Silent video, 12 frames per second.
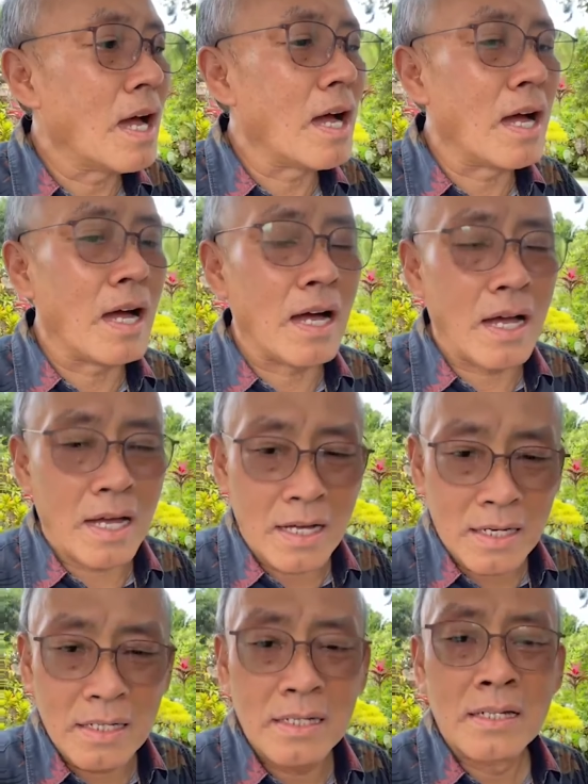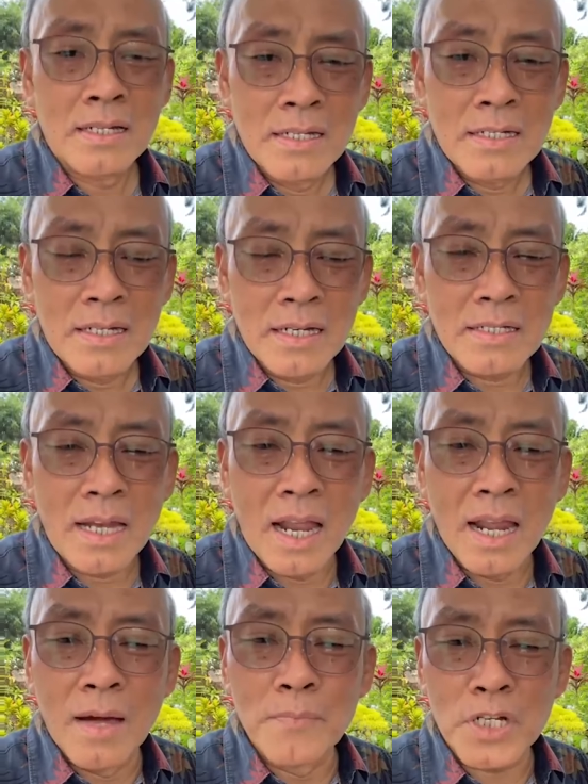Nah, di
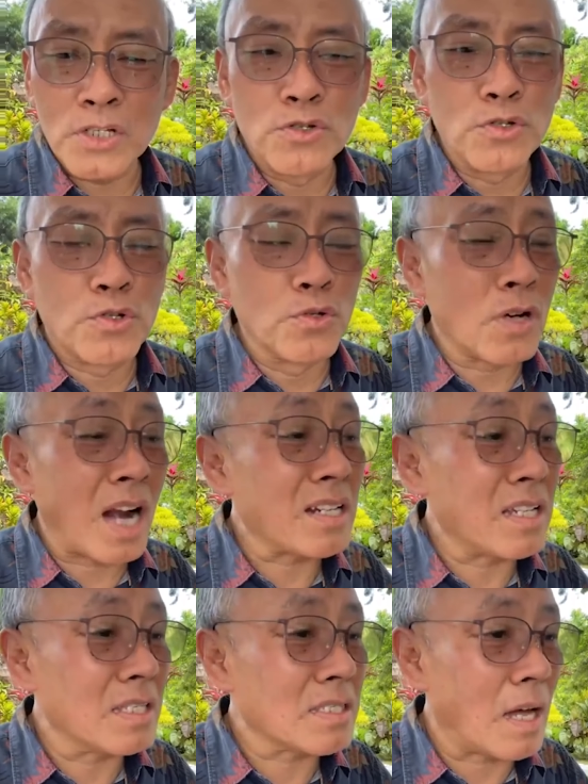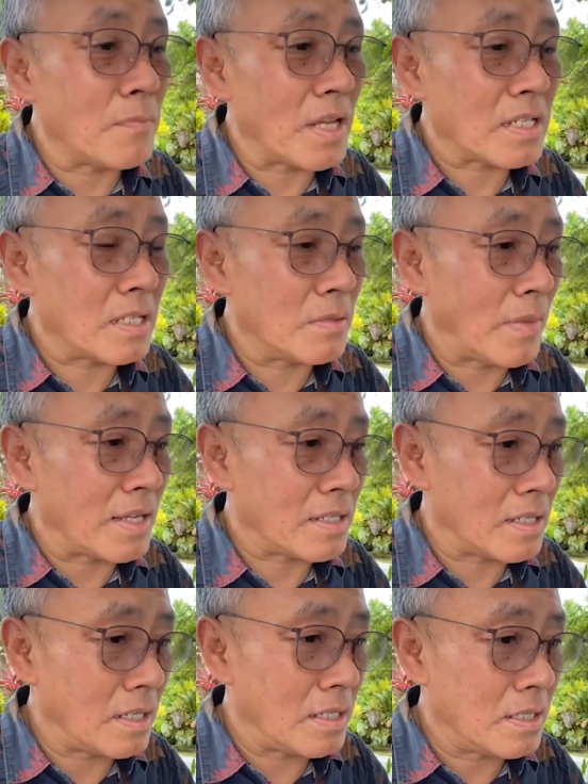dalam kejujuran kita
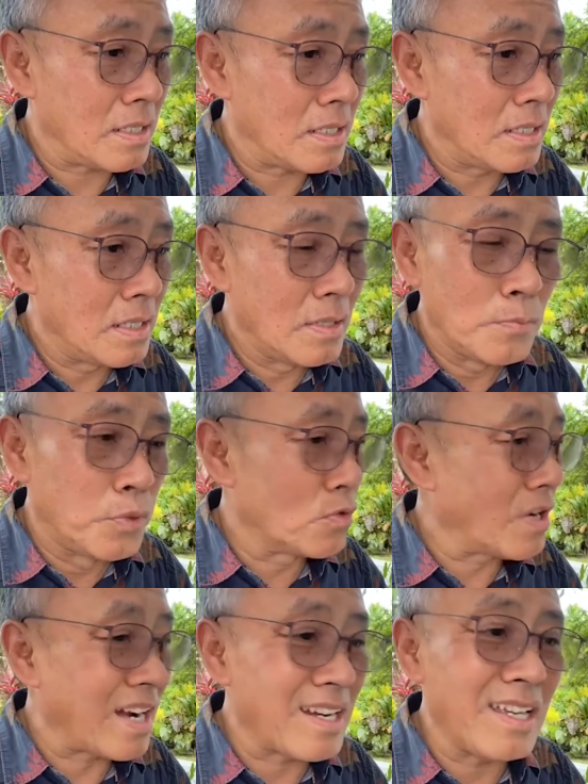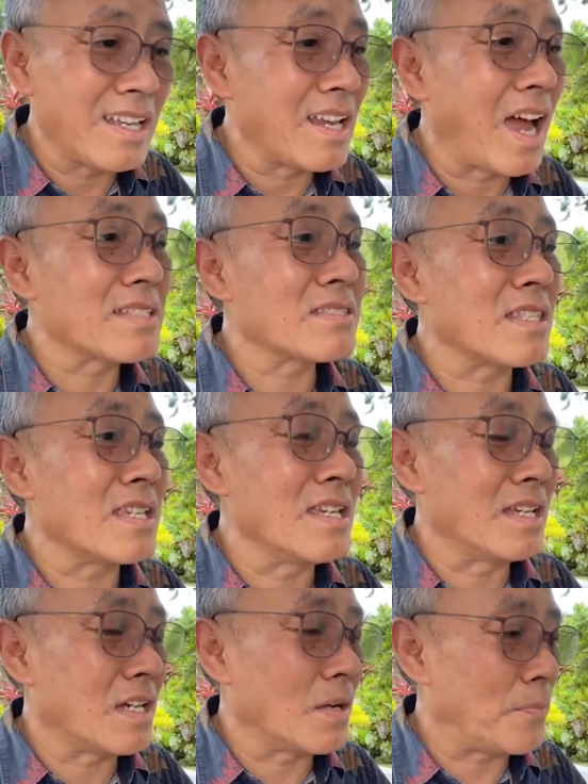masing-masing, bukan iri
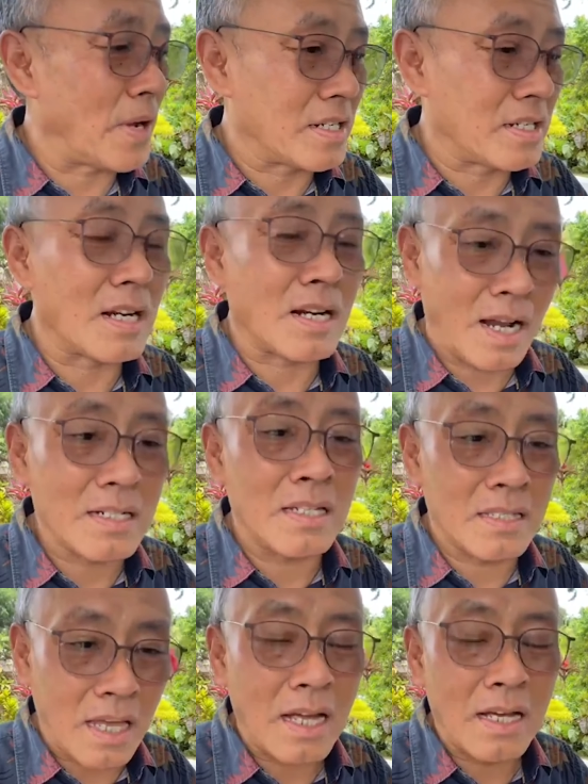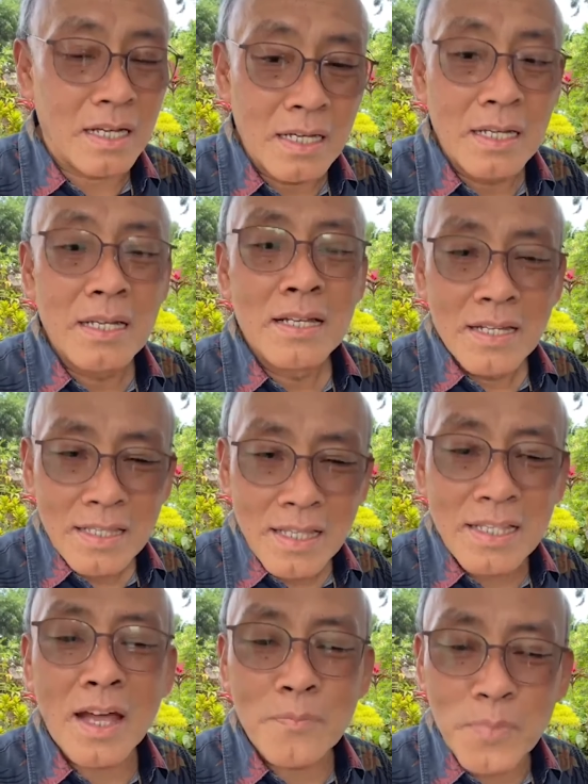hati kepada rekan kita,
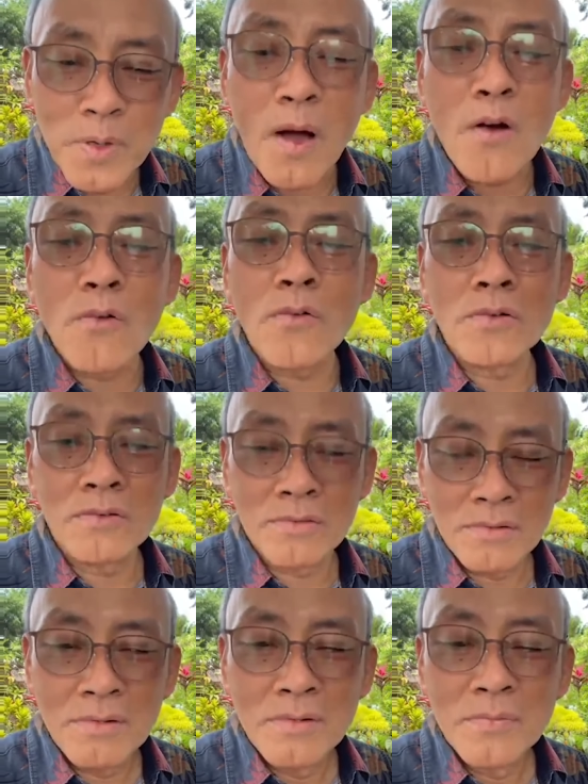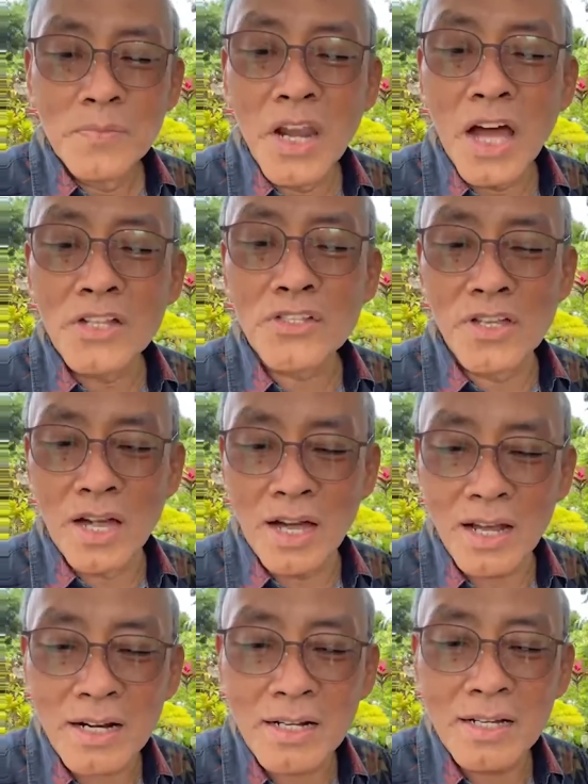tetapi mau
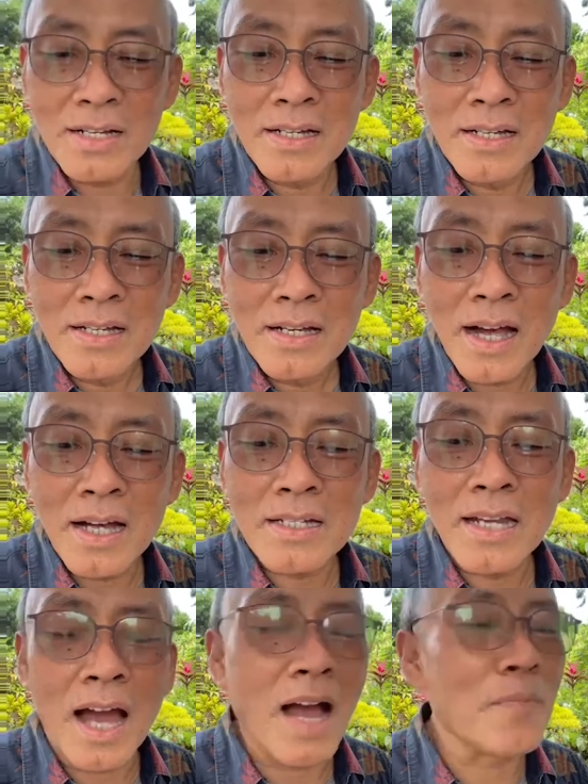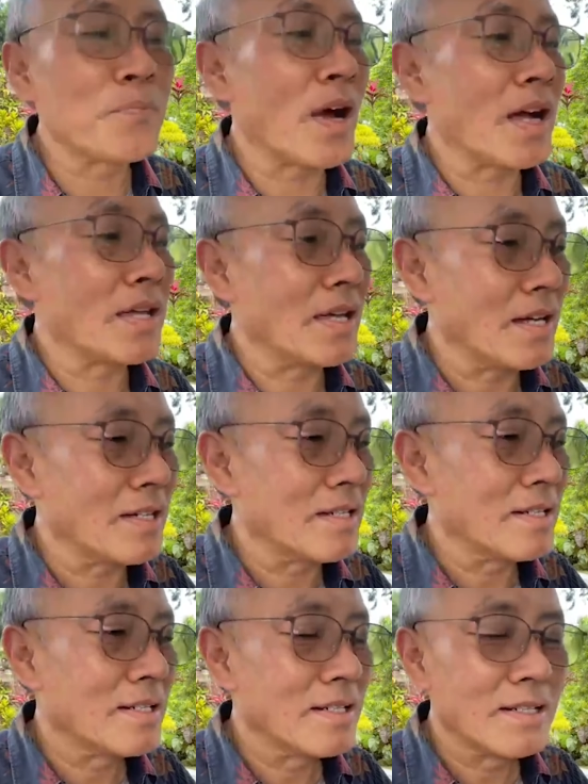belajar ada apa ya?
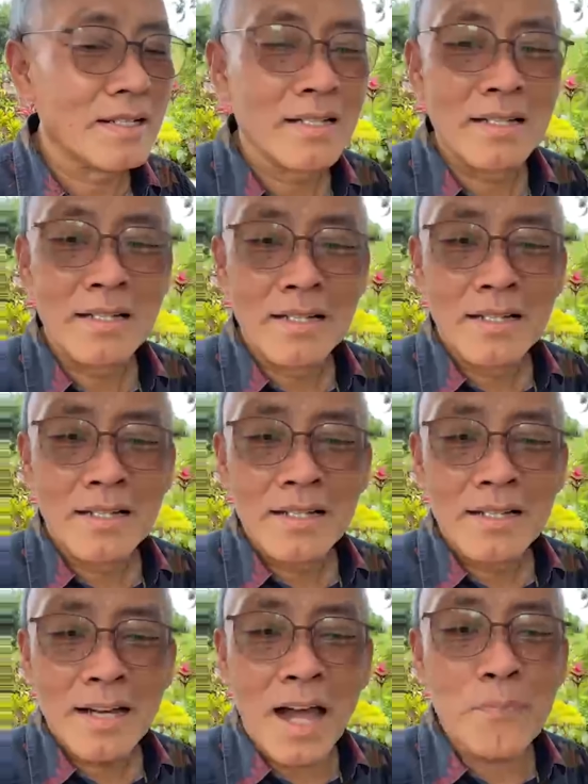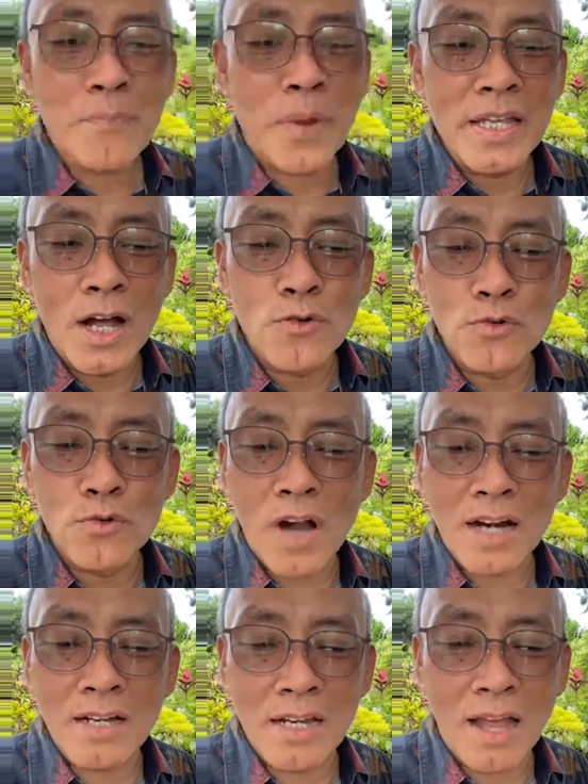Apa yang
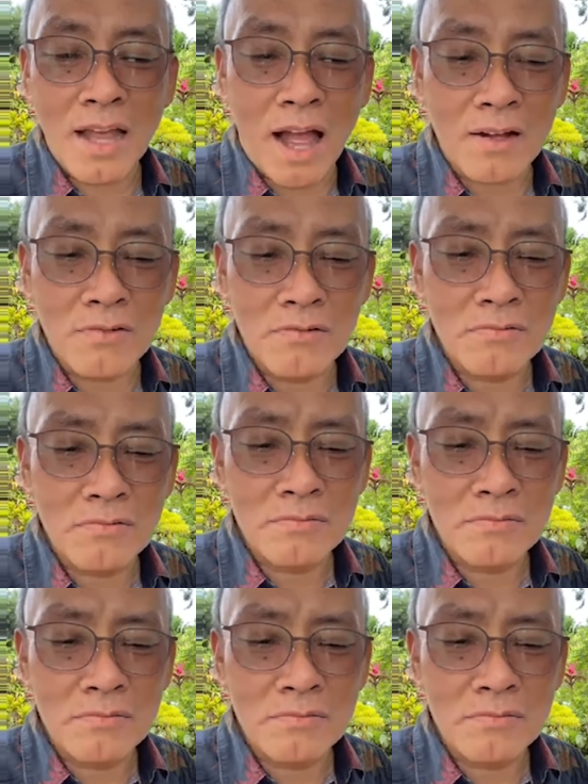kurang dari aku?